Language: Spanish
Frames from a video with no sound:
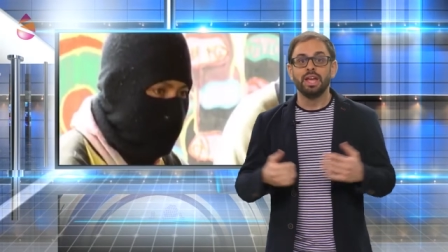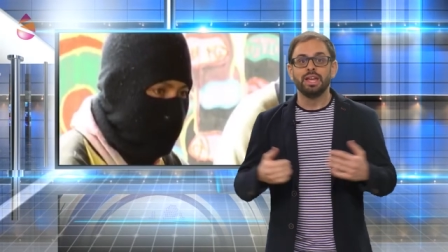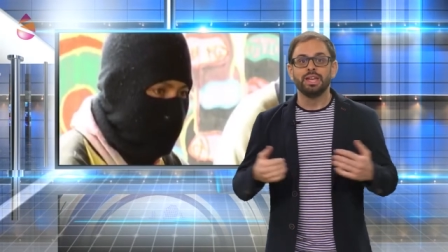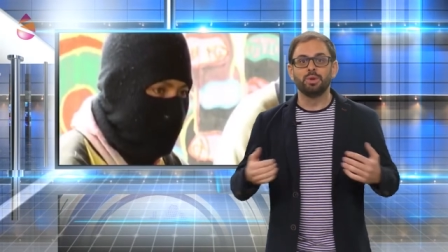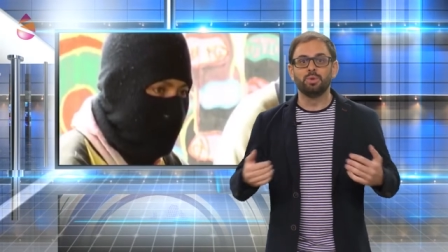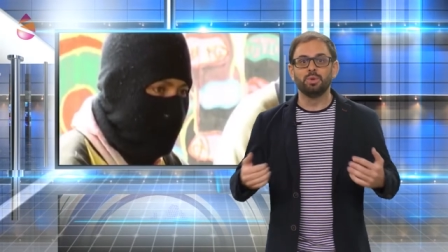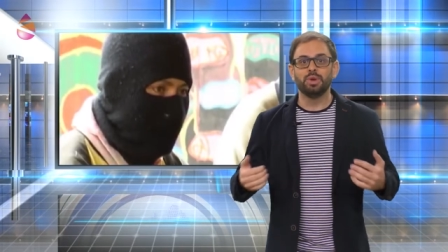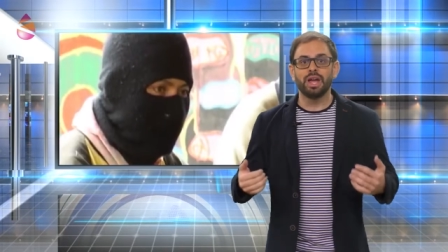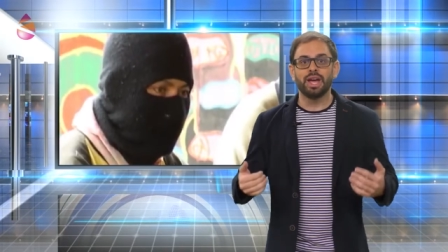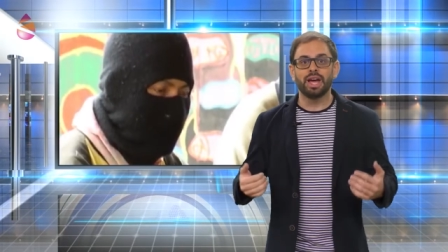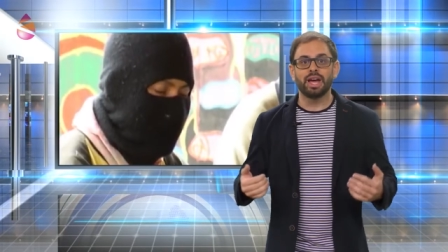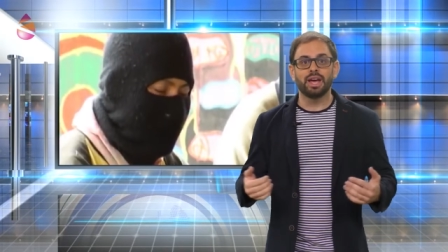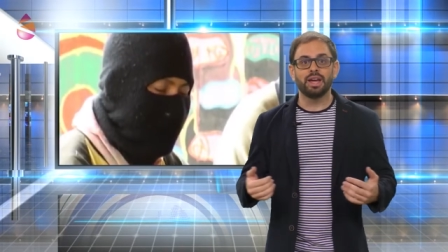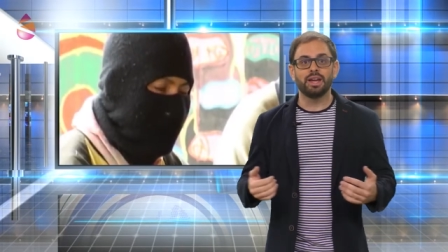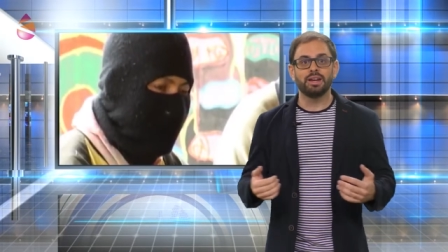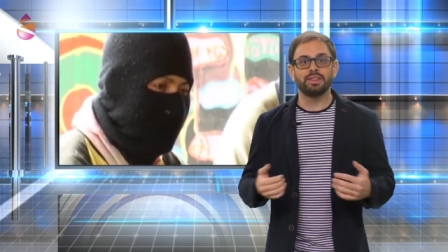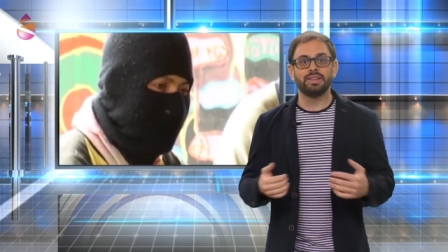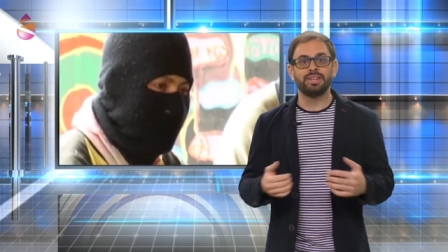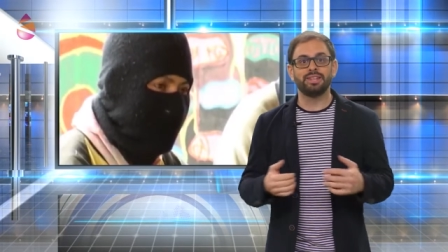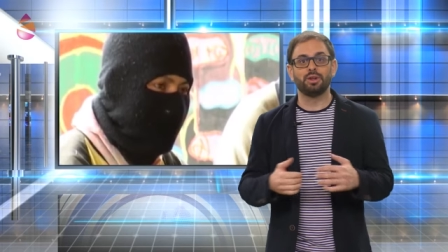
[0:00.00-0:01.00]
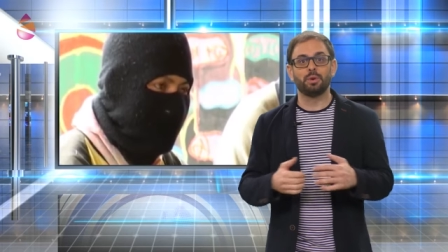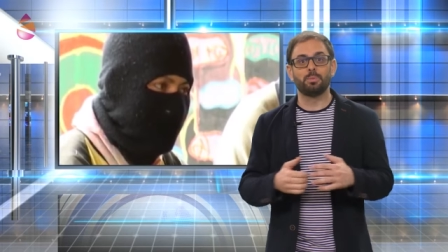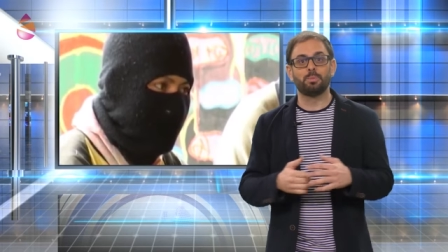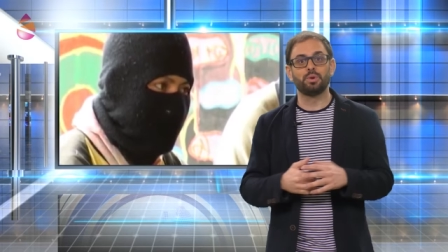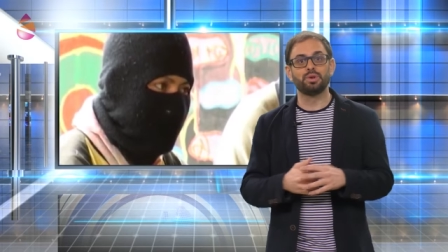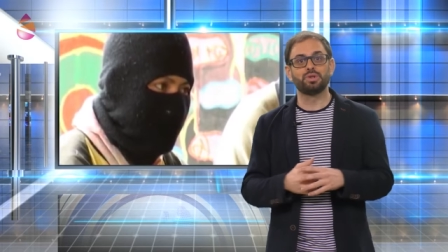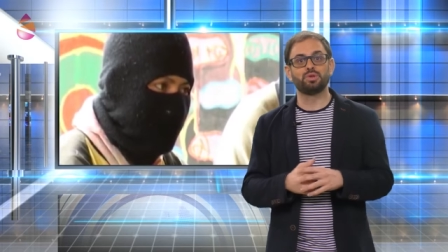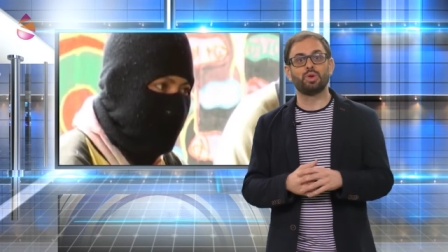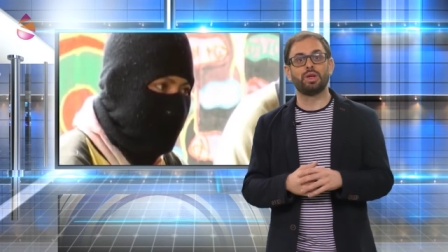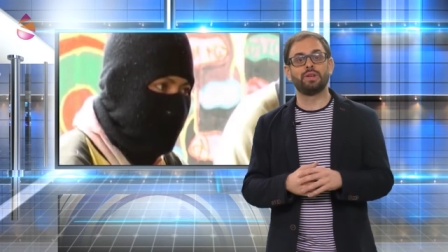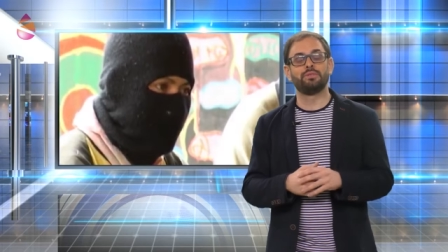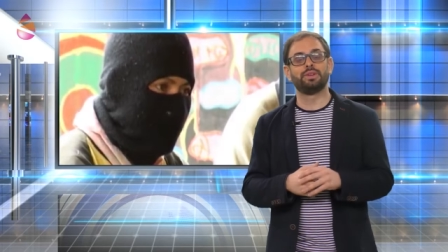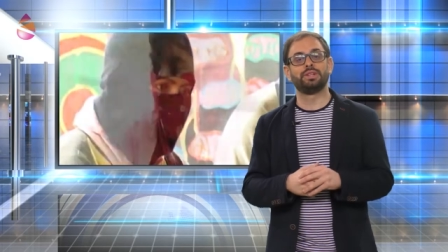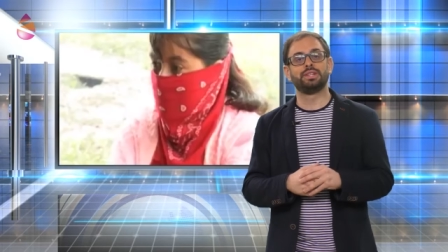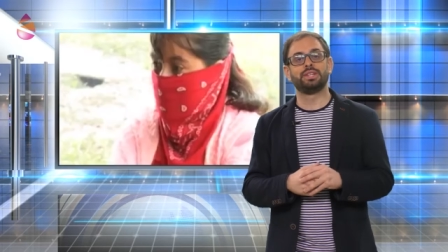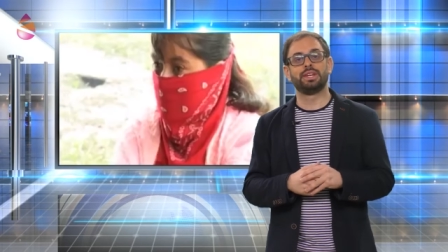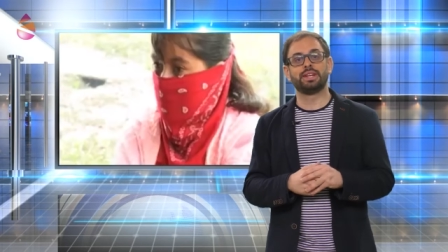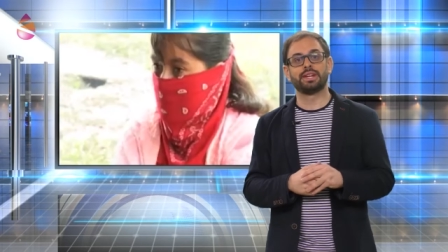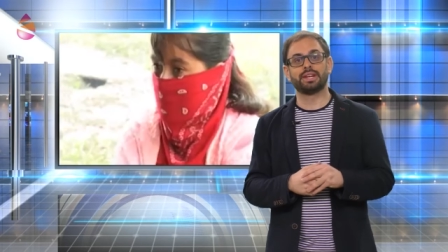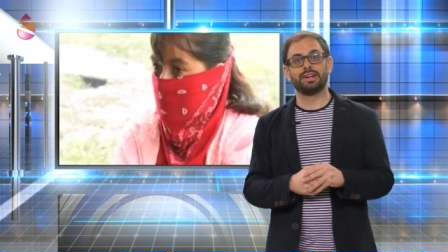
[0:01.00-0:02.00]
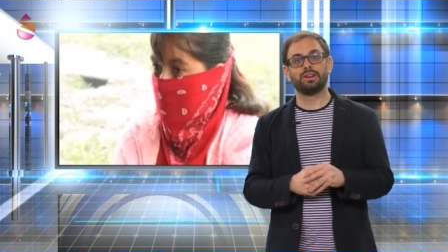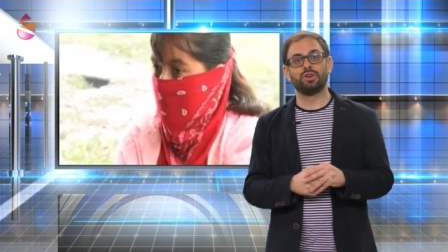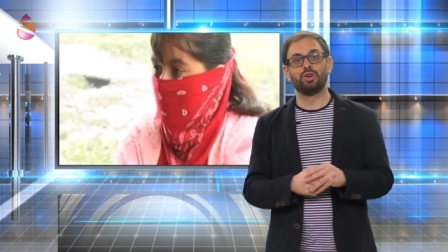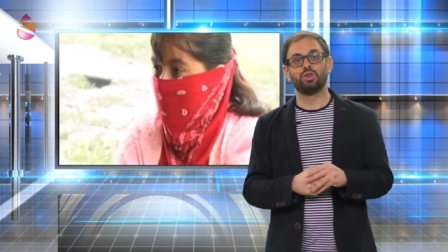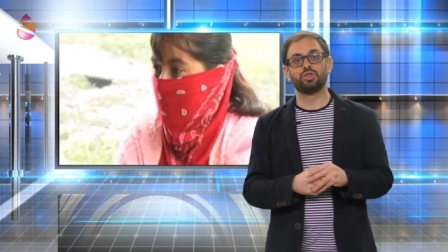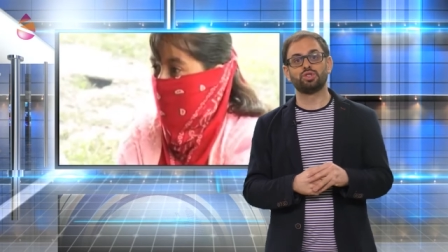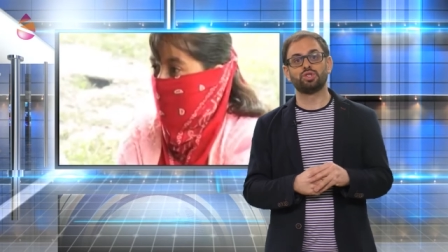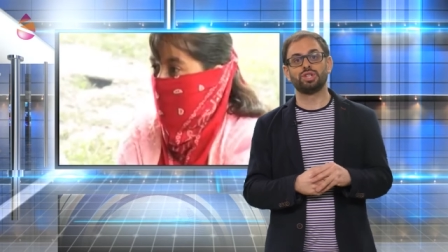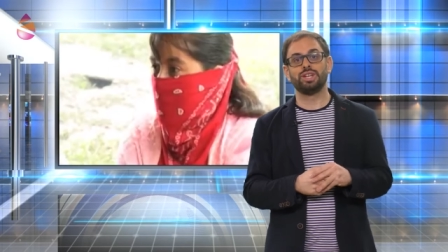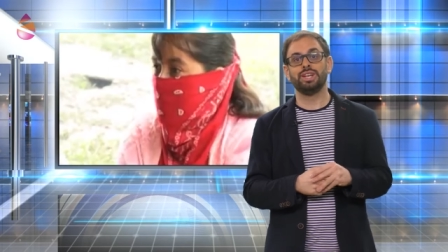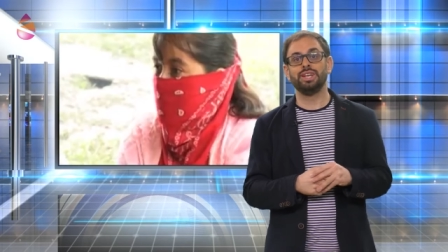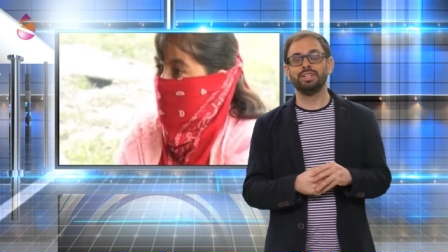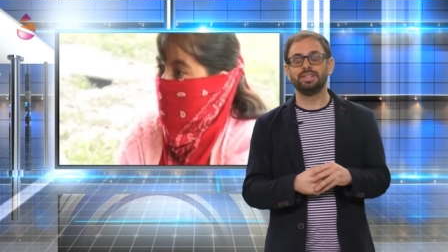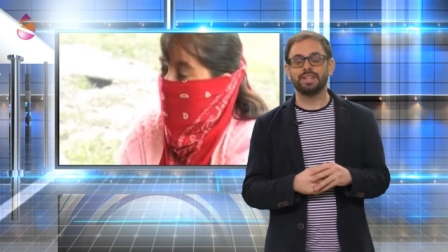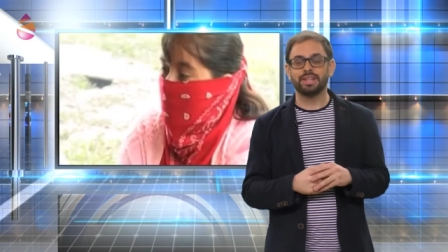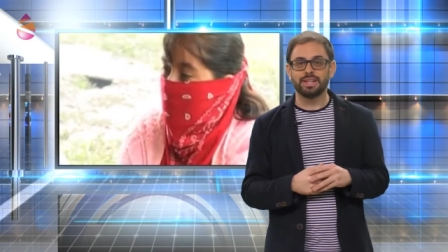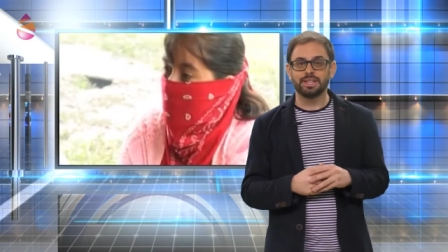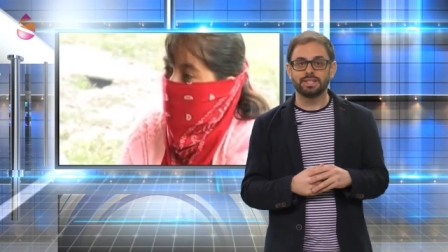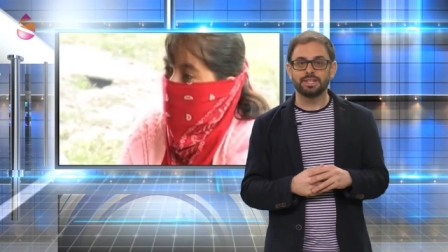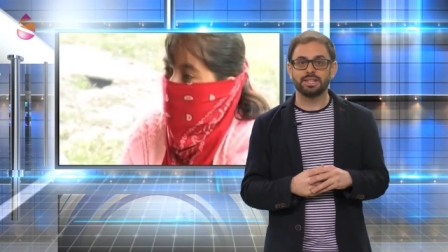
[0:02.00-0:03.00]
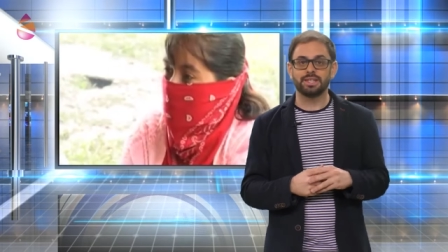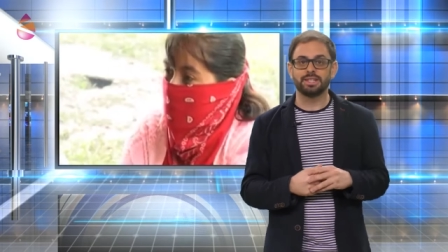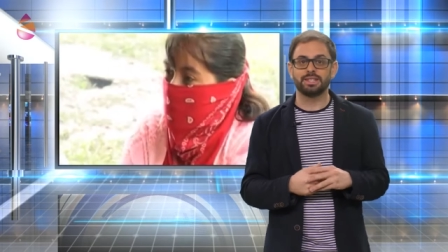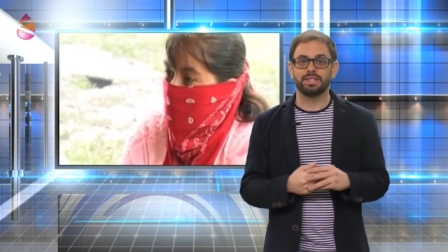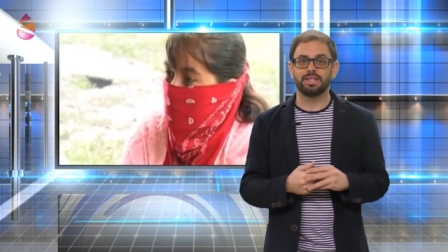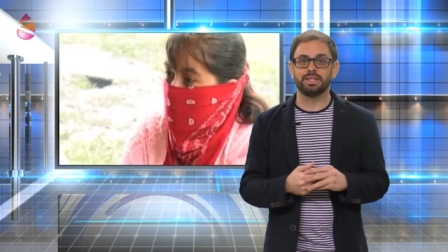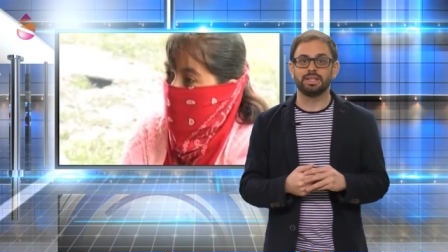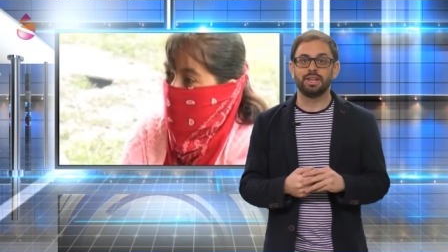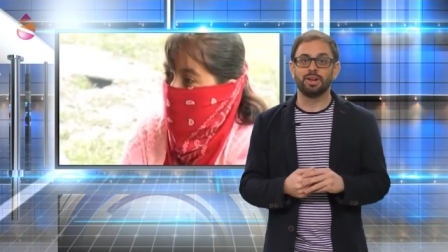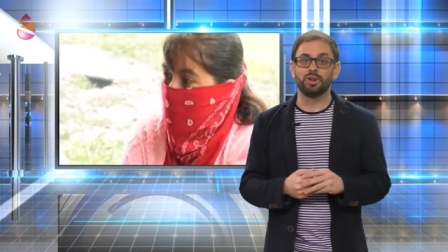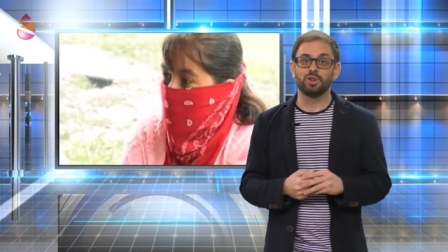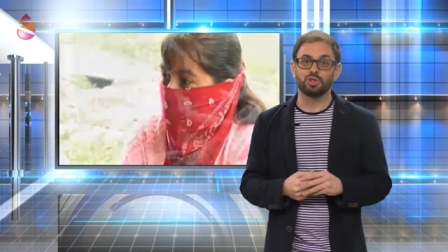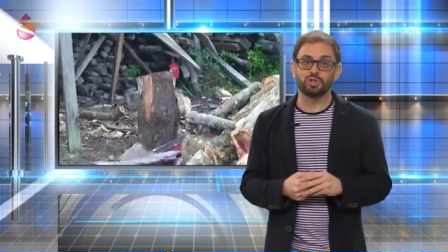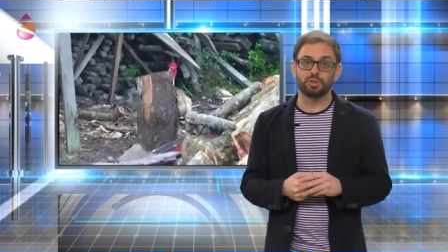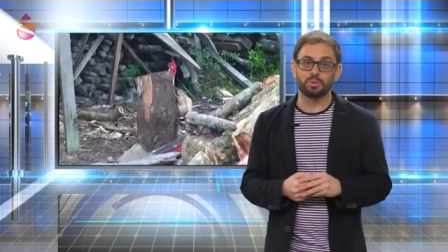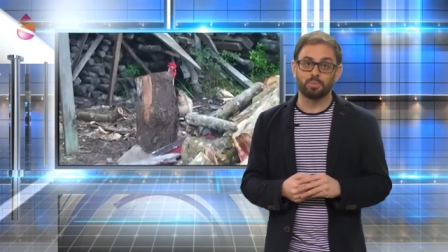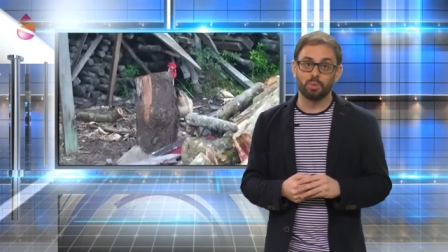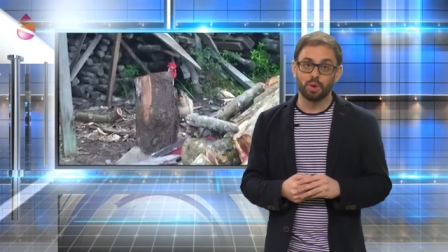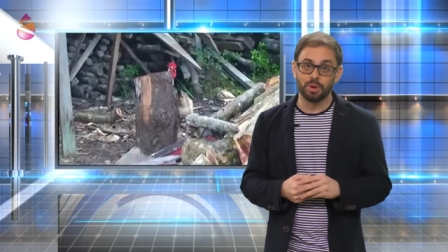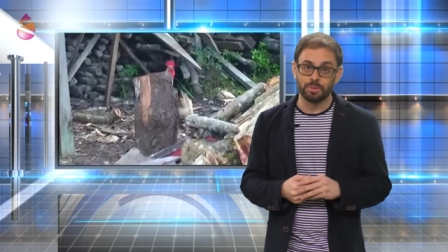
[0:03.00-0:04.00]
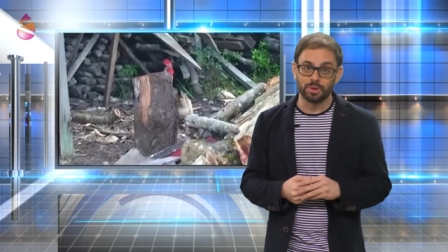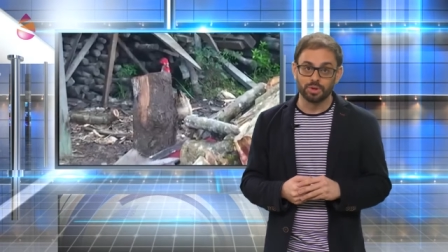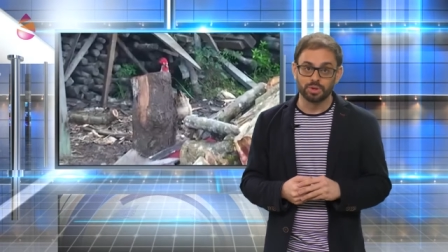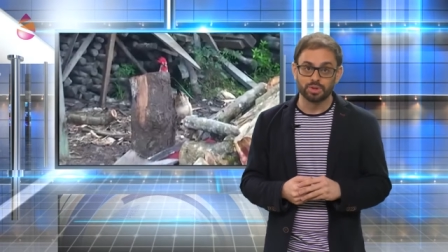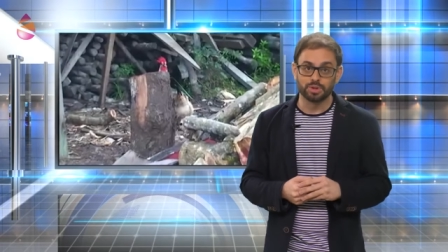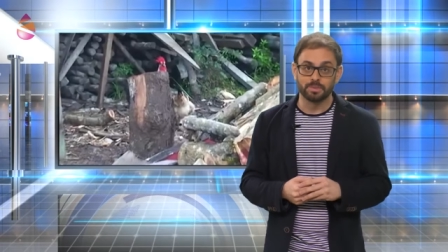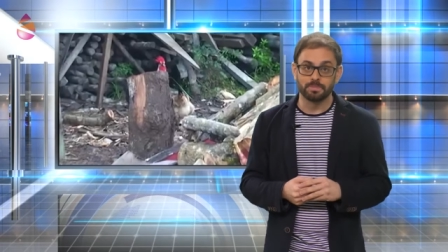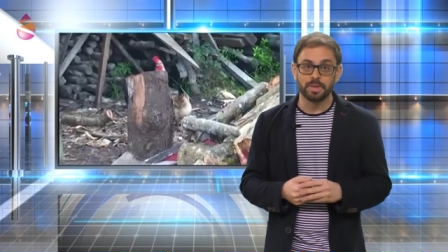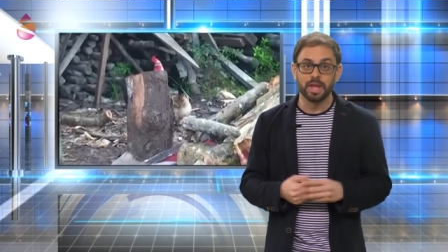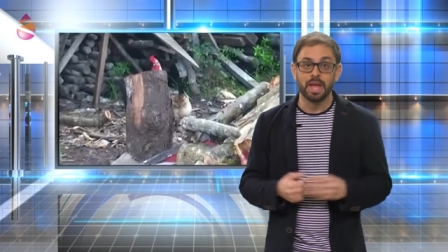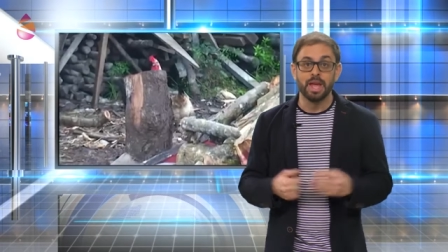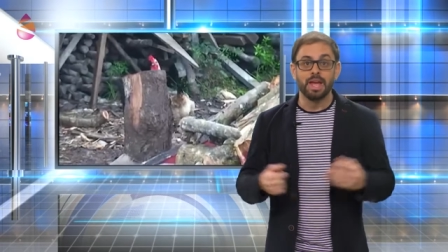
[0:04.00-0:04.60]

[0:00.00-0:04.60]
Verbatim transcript: y un ejército puesto a defender los intereses de los pueblos.